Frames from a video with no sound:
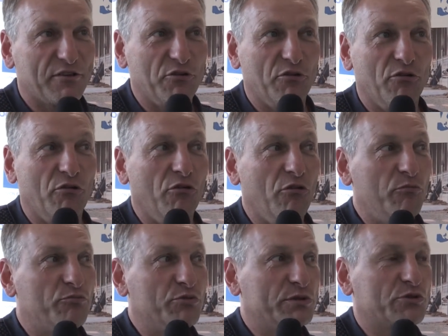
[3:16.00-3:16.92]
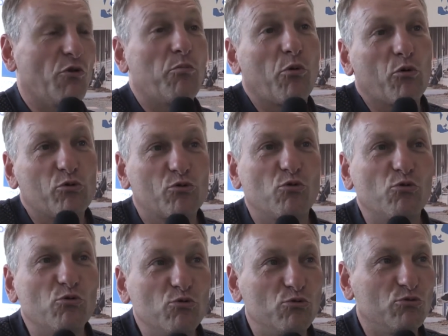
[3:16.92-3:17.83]
Euh, puisque pour le
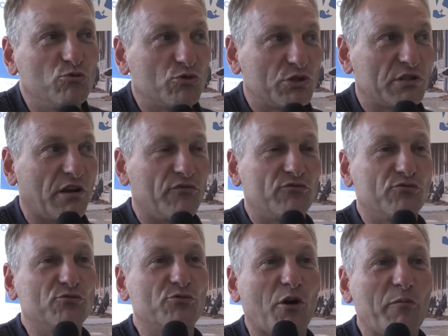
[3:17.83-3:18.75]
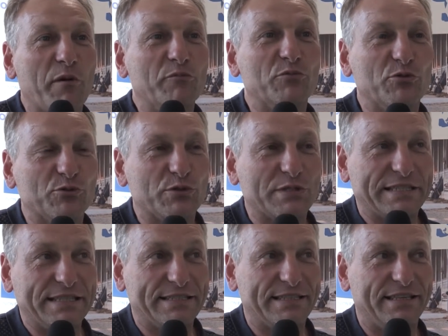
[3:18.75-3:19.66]
coup, j'avoue quand même, euh,
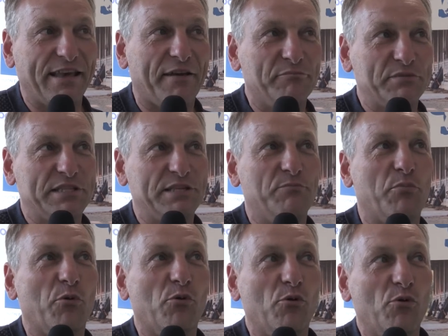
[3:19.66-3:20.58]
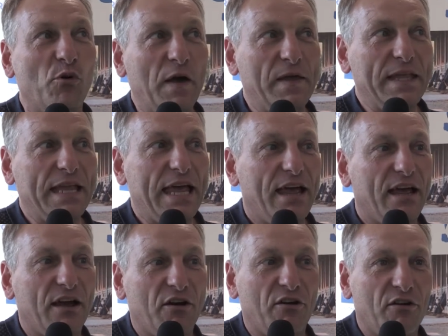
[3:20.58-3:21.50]
c'est ce qui est un petit peu.
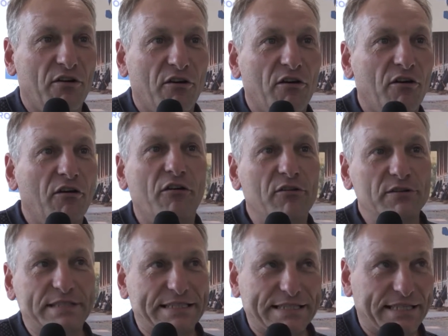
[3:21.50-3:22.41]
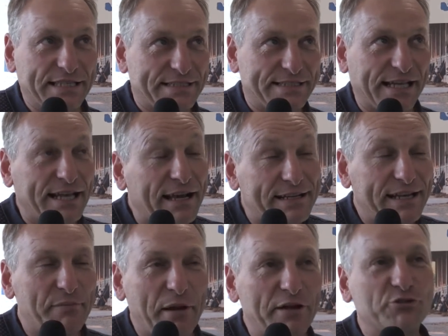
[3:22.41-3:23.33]
Euh, c'est là
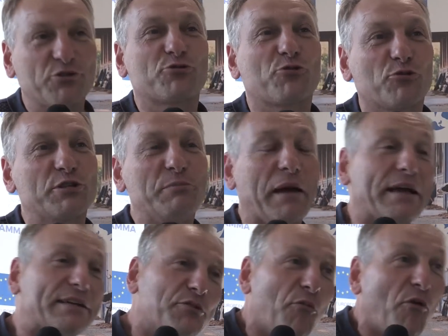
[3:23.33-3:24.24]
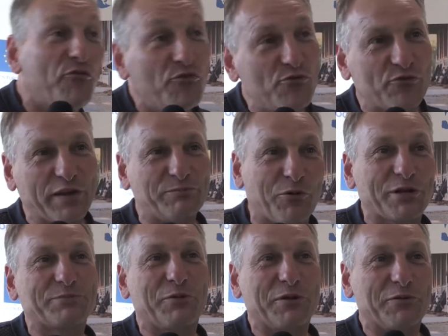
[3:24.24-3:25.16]
que les Belges se sont dit bah, comment vous vous faites
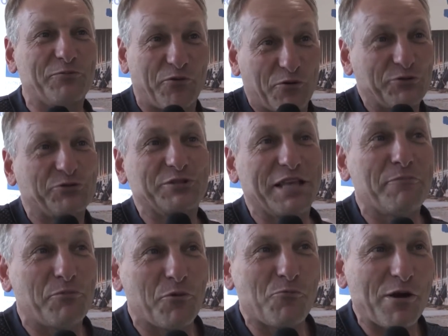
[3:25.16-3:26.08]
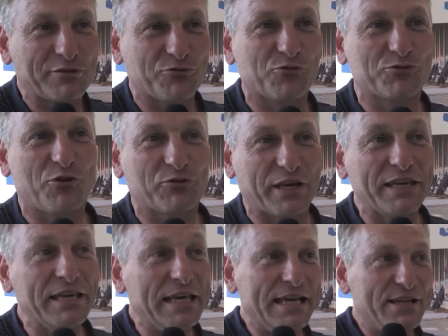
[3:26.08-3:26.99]
pour, utiliser un peu moins de
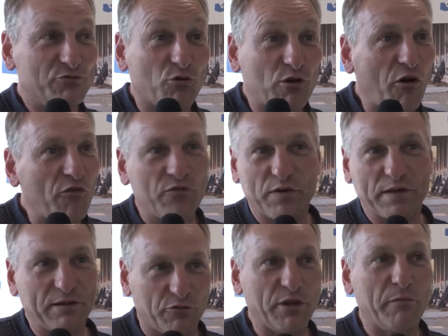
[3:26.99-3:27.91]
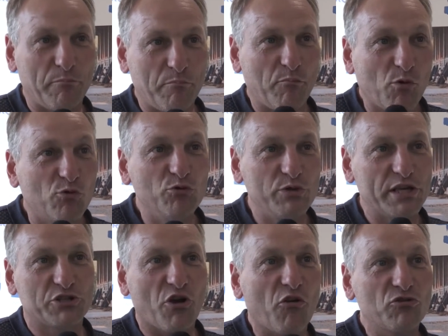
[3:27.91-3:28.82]
concentré. Donc là, on, fait, on a beaucoup
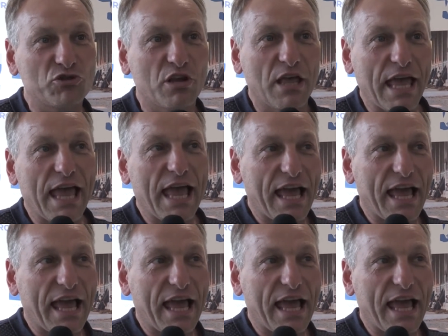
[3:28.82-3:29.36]
d'échanges